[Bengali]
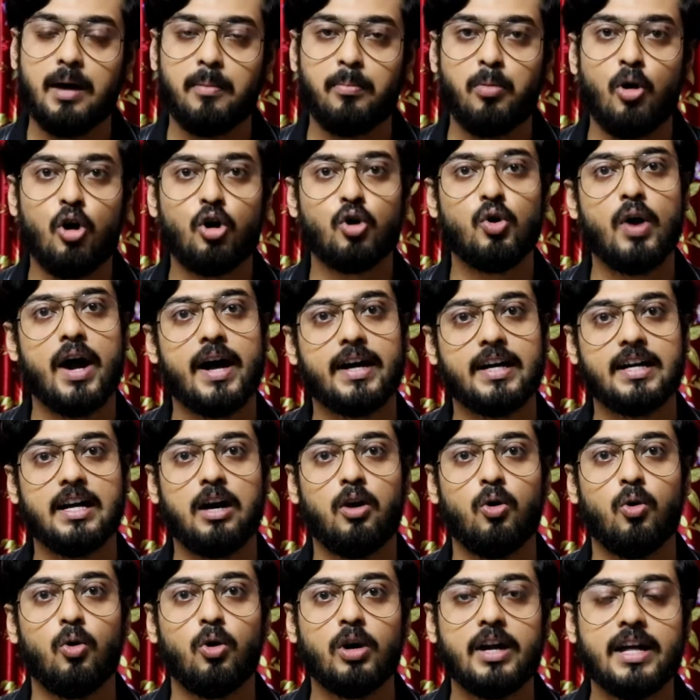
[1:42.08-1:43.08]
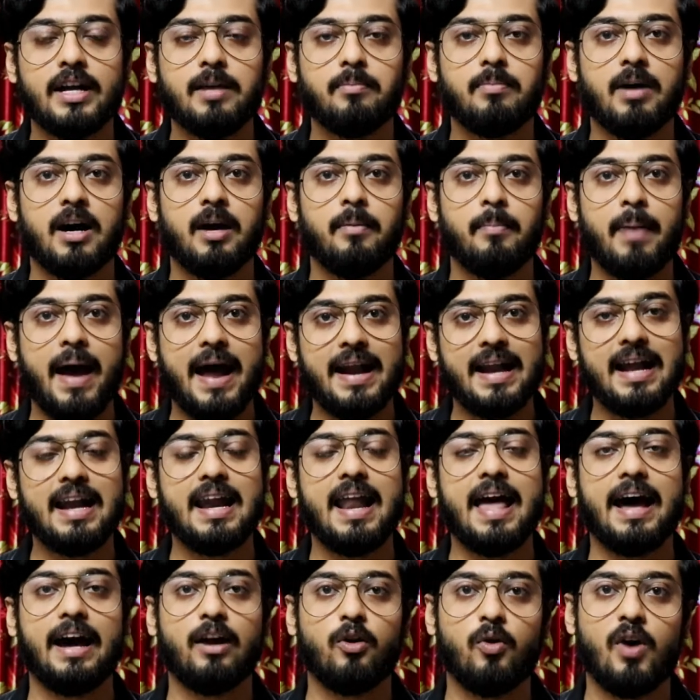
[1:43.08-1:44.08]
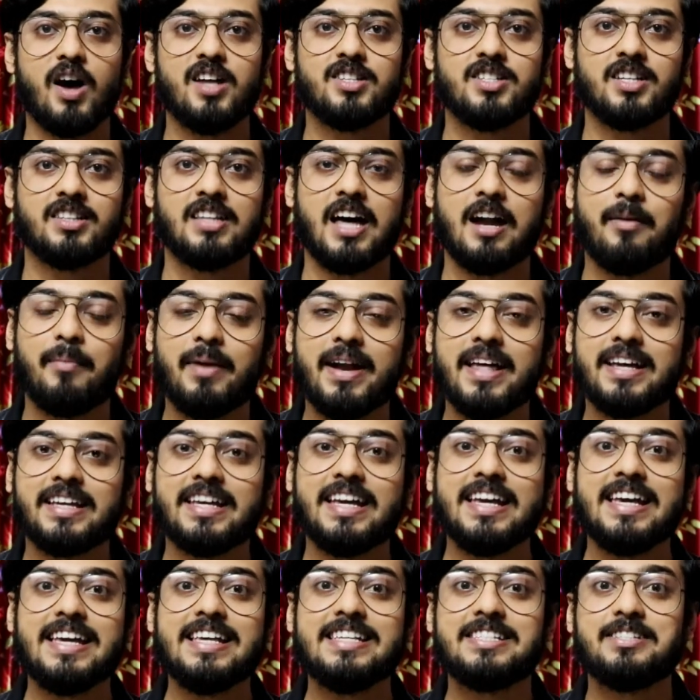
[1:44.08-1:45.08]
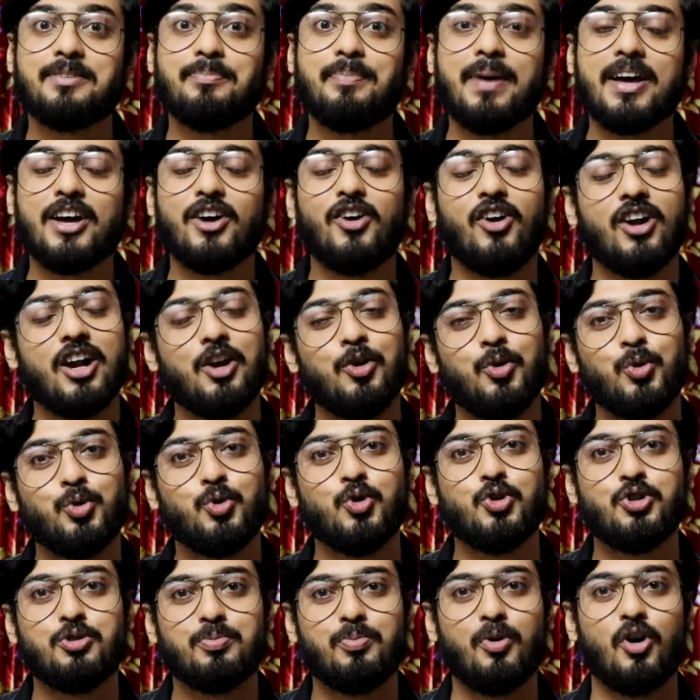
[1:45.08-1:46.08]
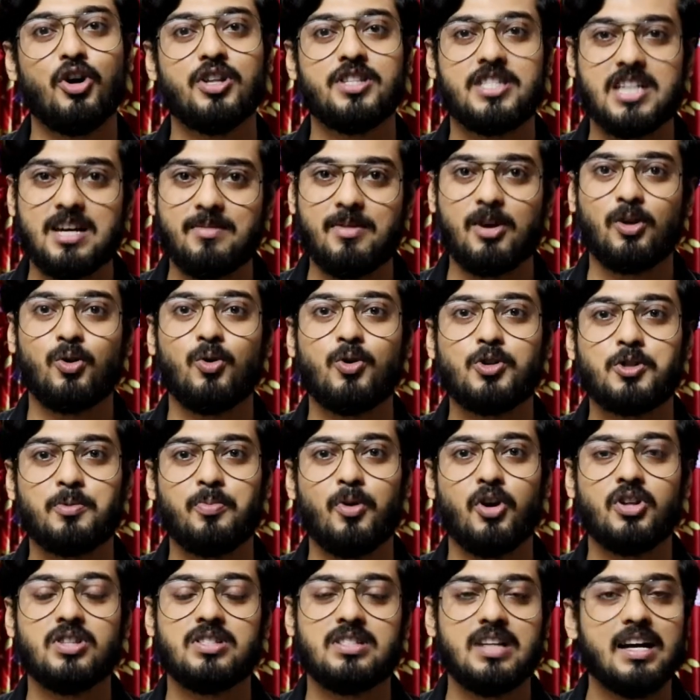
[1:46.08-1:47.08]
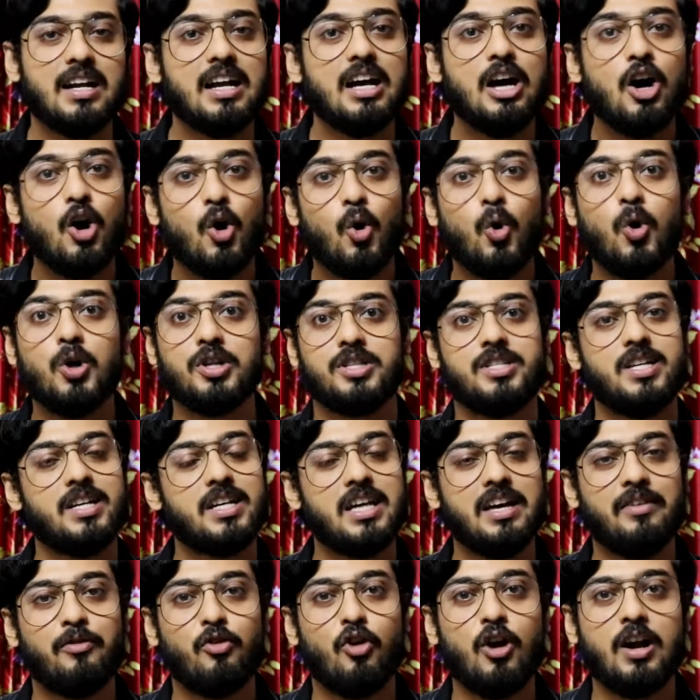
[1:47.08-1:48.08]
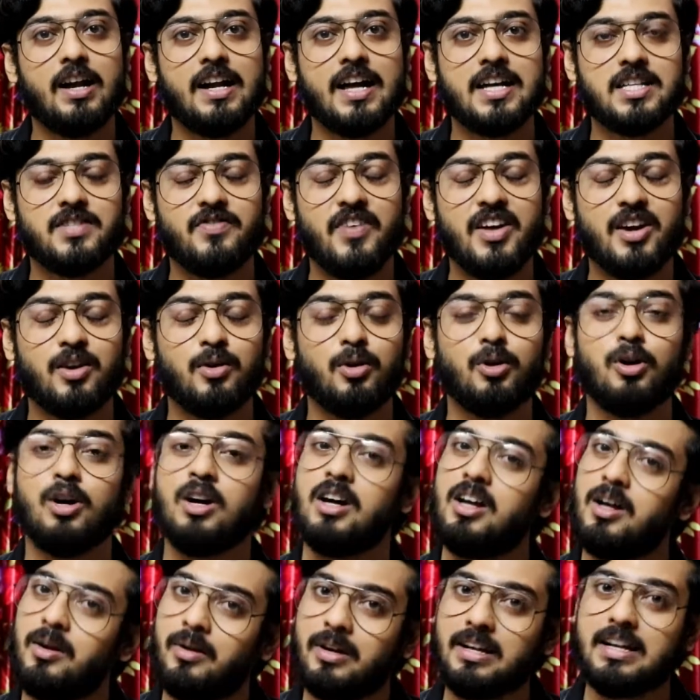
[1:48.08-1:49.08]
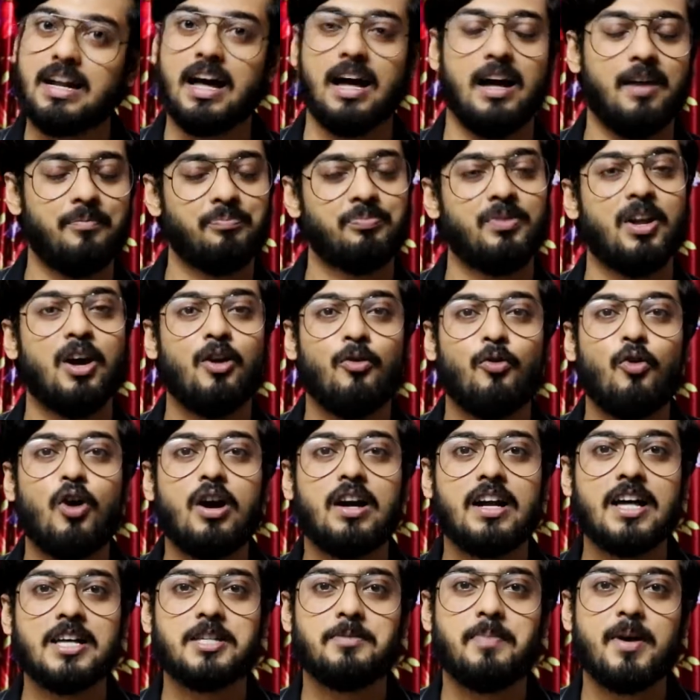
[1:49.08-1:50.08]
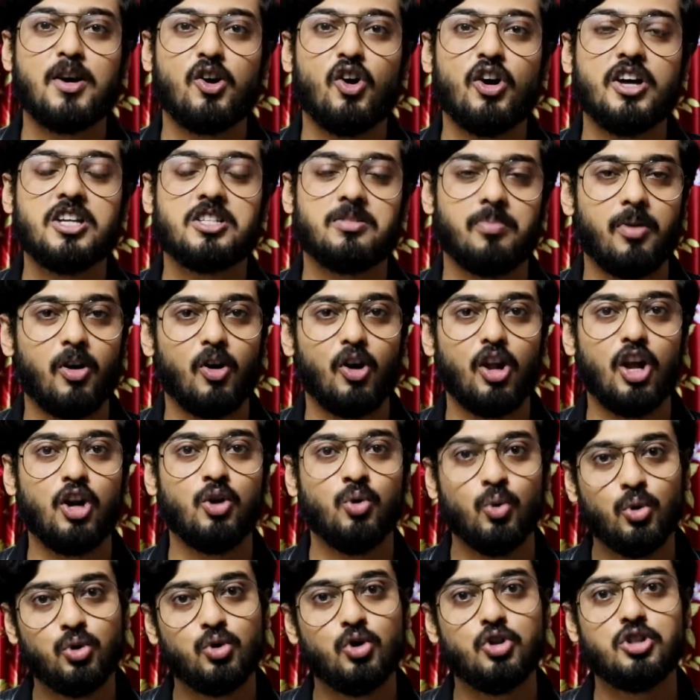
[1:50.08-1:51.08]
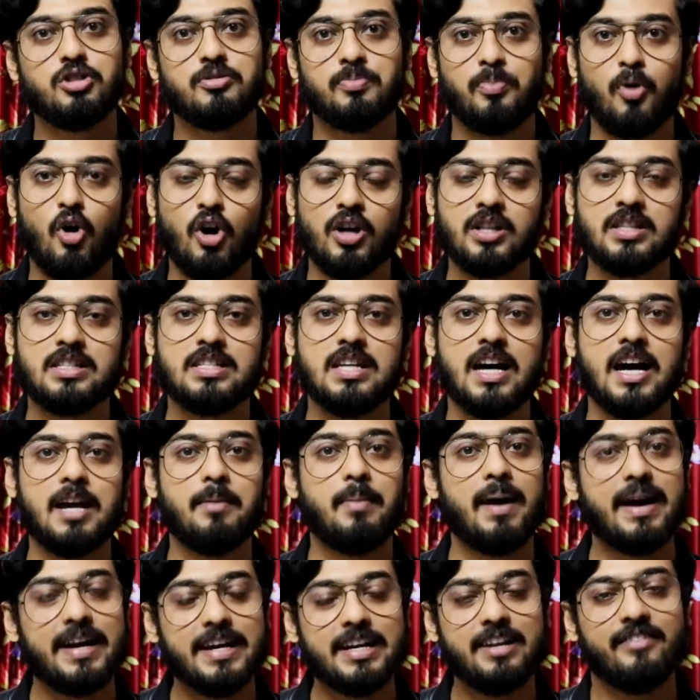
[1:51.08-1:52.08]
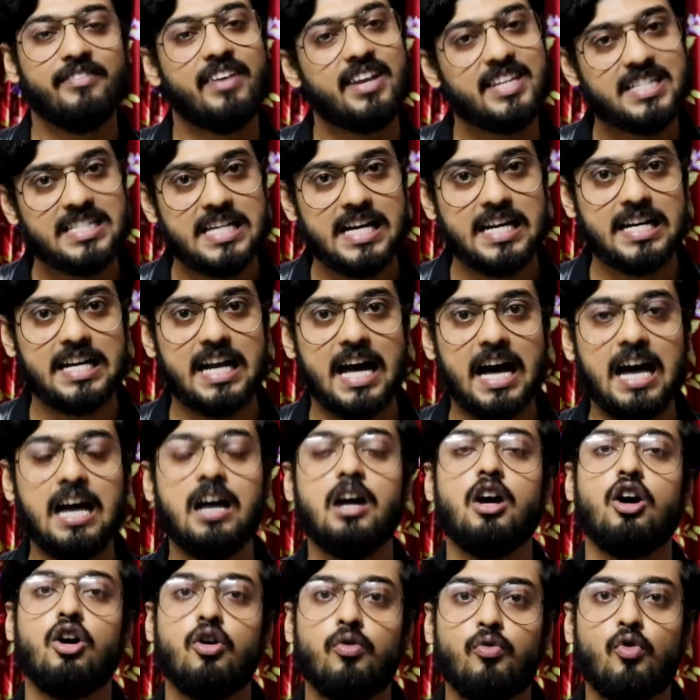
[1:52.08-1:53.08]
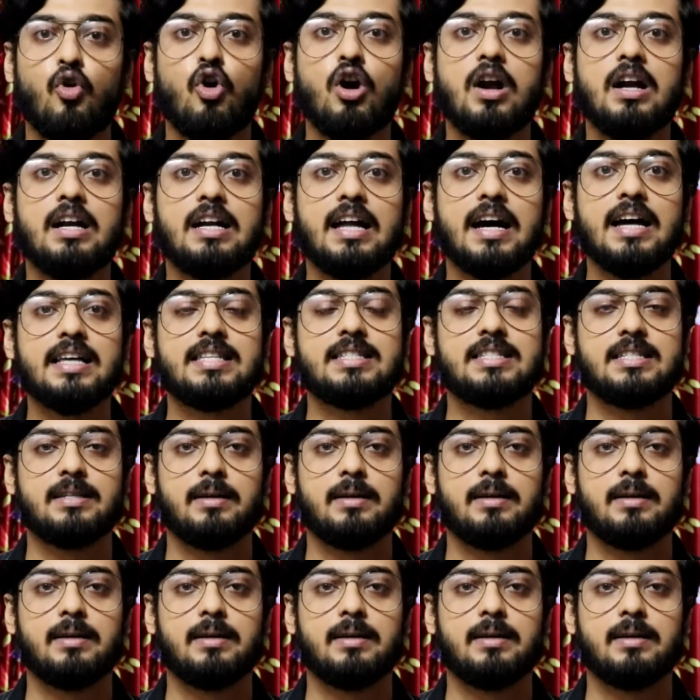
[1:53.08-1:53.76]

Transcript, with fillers: বড় একটা হোর্ডিং বা ব্যানার লাগানো আছে তার মানে কি ইস্ট বেঙ্গলের নতুন স্পন্সর বা কো স্পন্সর হচ্ছে কি ভোল্টাস বেকো না ভোল্টাস বেকো ইস্ট বেঙ্গল নতুন স্পন্সর বা ইনভেস্টার না ভোল্টাস